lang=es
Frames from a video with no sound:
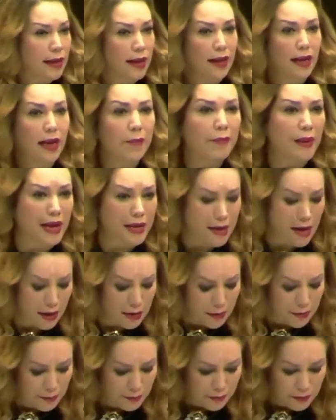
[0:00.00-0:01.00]
de
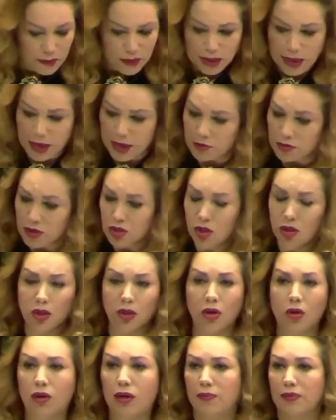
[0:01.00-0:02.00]
campaña. Eso
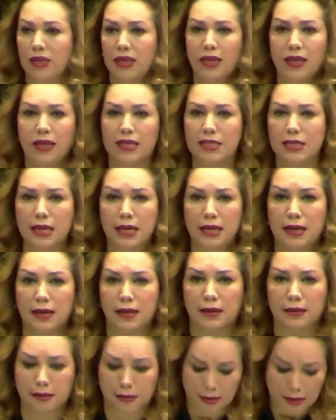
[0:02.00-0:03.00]
es todo lo que vienen a
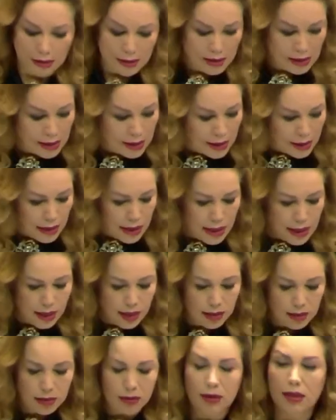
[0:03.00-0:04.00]
hacer.
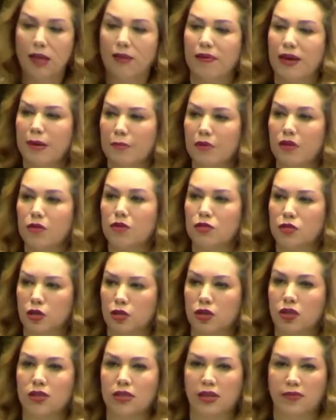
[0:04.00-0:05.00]
Y debemos
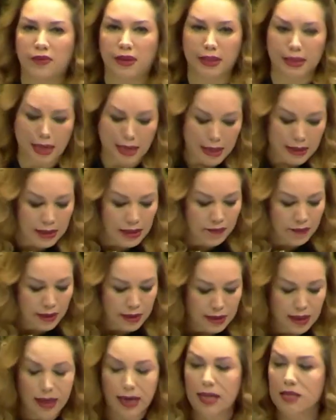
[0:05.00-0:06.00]
nosotros defender,
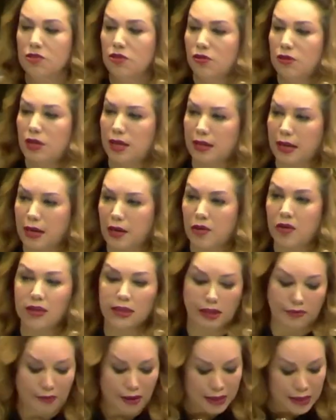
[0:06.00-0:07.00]
defender al
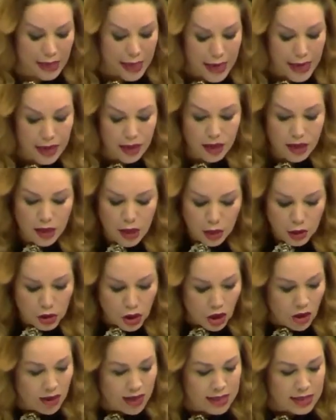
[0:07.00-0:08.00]
ciudadano, defender
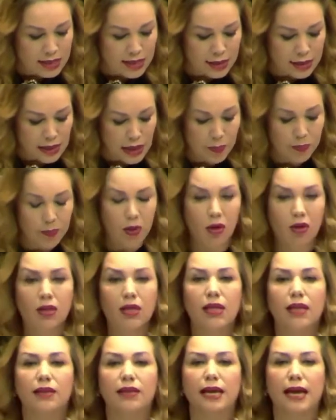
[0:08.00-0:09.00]
todo este
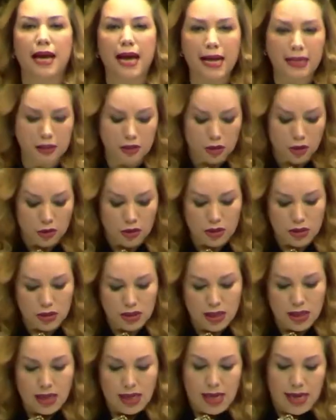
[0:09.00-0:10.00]
tipo de
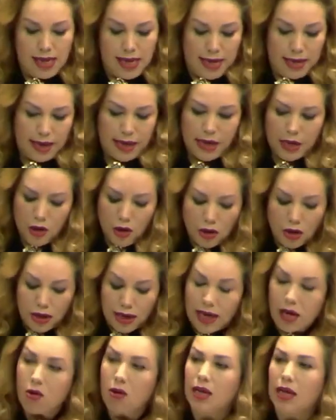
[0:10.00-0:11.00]
actos que
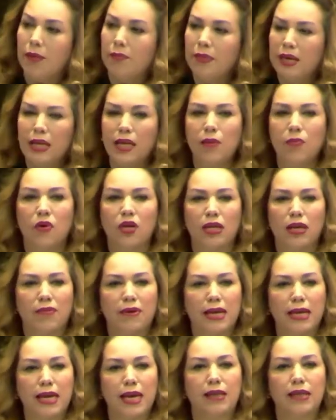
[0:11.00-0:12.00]
yo creo que
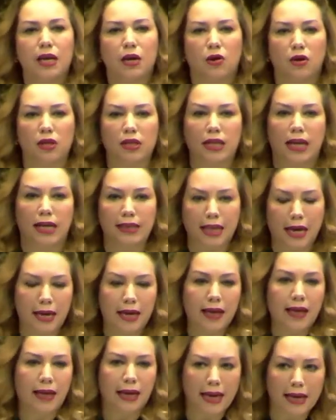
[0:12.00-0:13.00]
mínimo deberían de
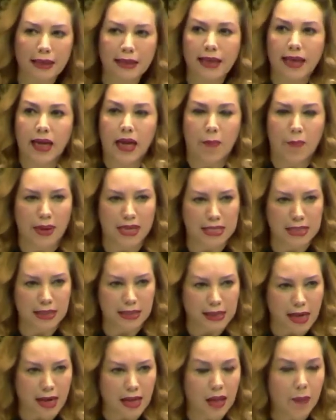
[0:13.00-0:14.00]
contratar gente
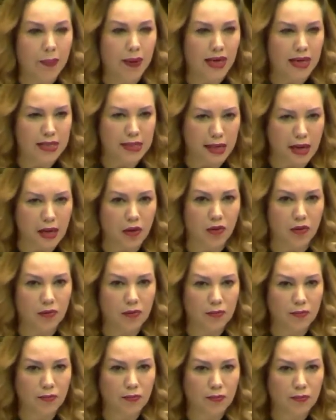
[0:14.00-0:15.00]
capacitada para
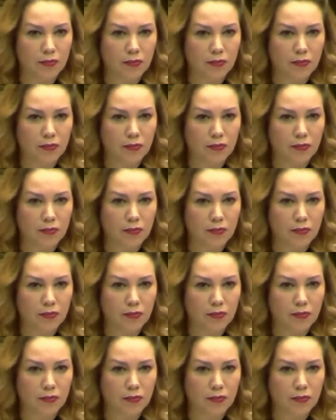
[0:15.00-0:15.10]
hacerlo